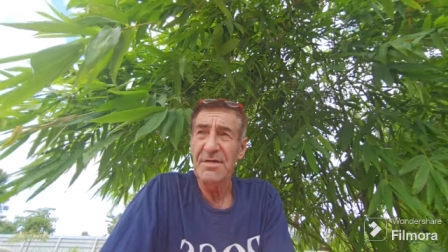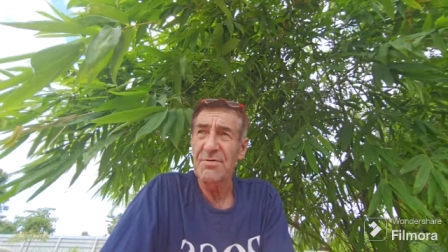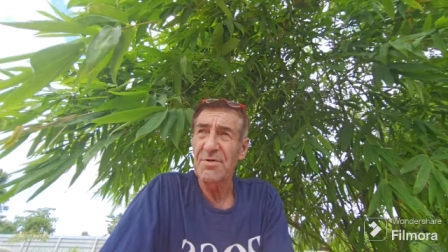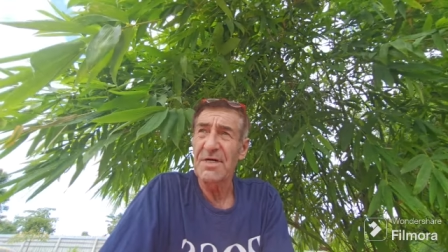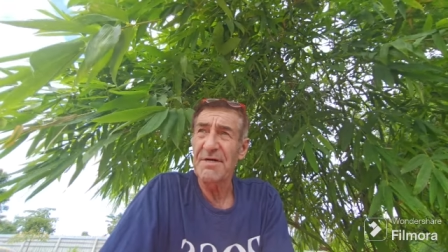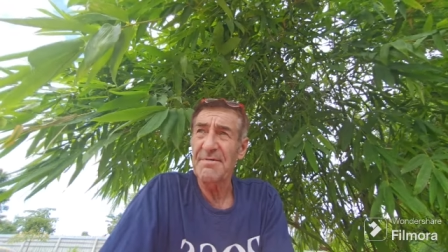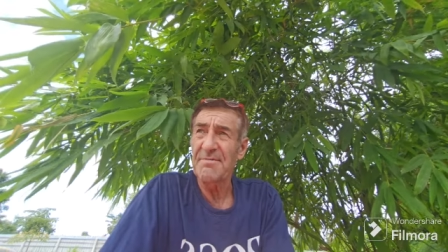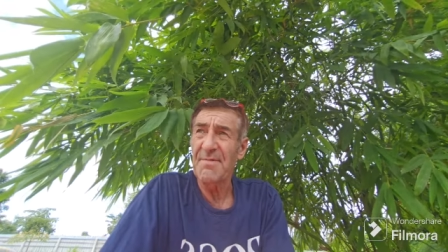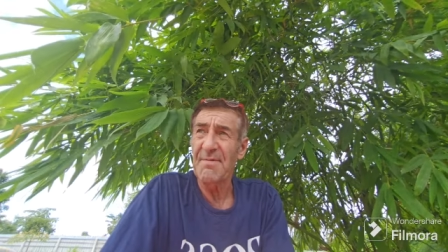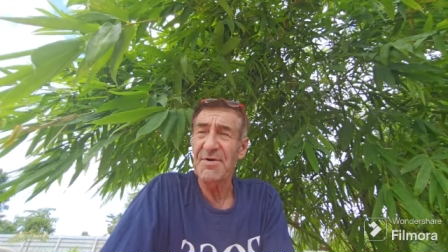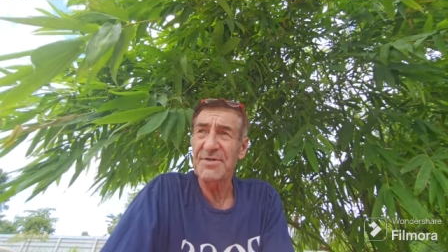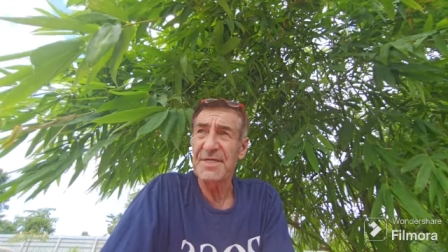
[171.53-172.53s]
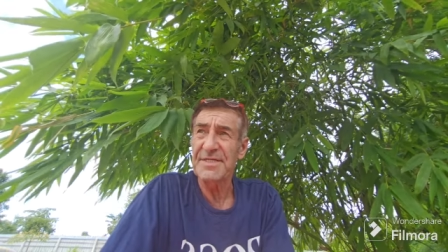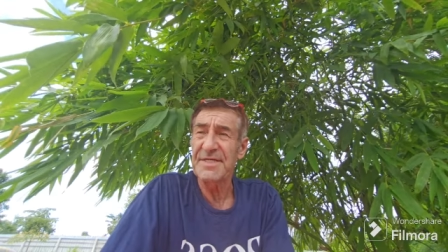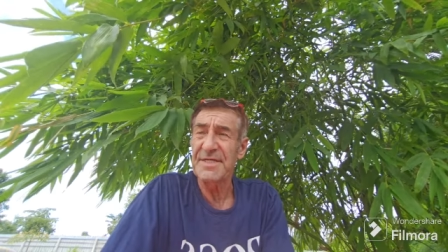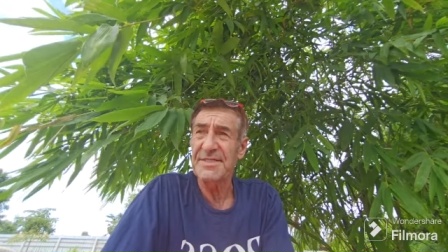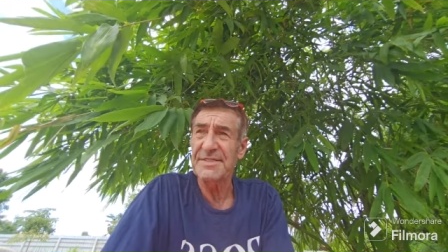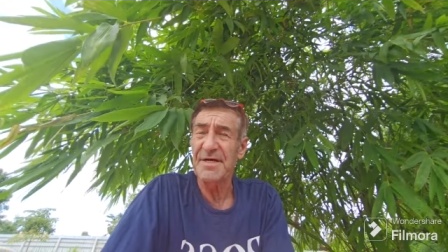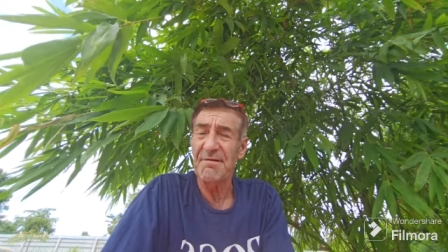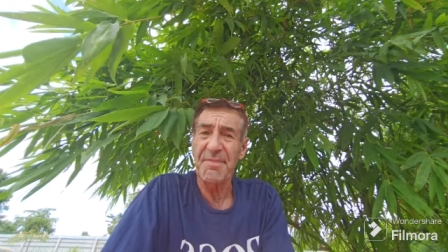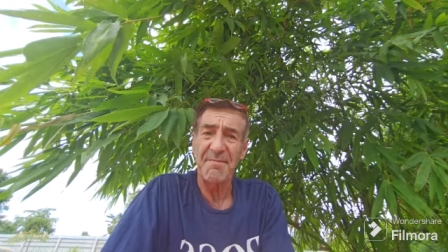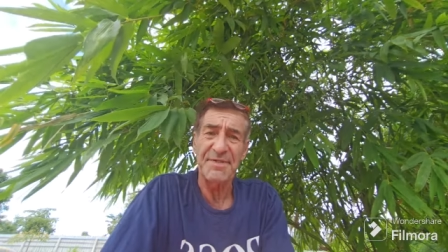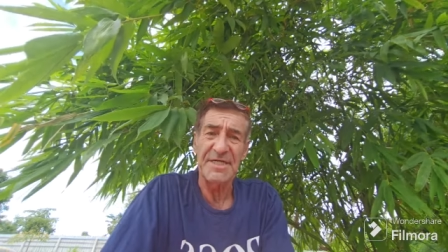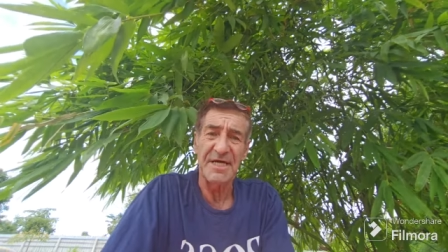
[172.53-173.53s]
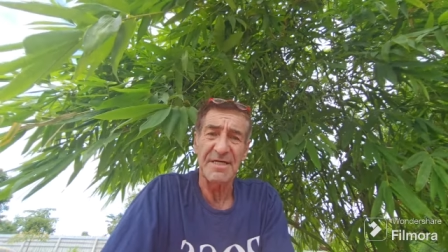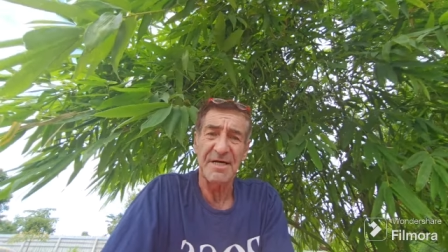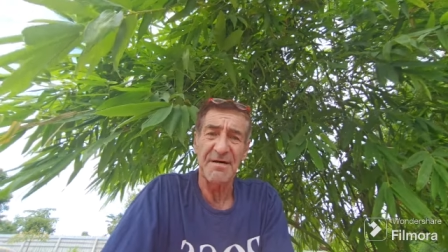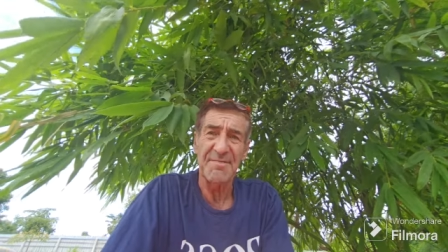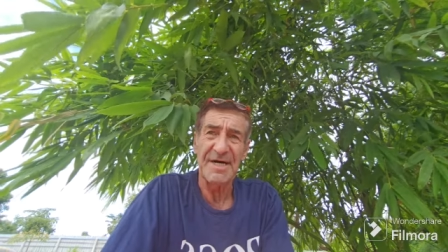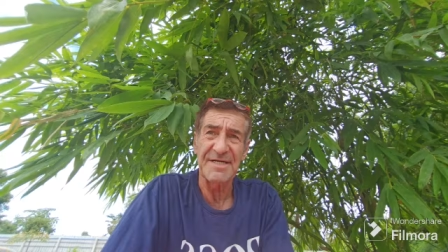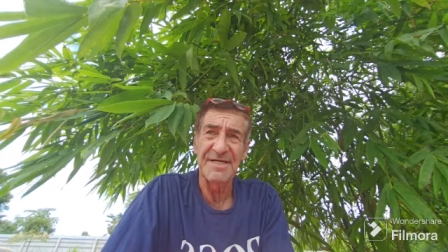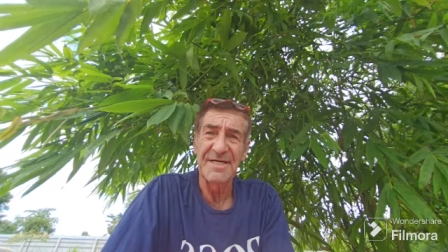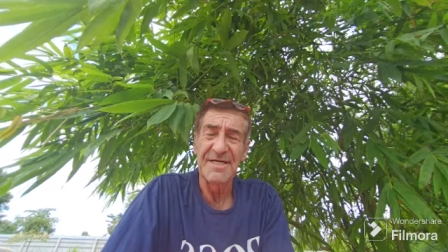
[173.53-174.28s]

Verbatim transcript: Nur man muss das jedes Jahr Papierkram machen.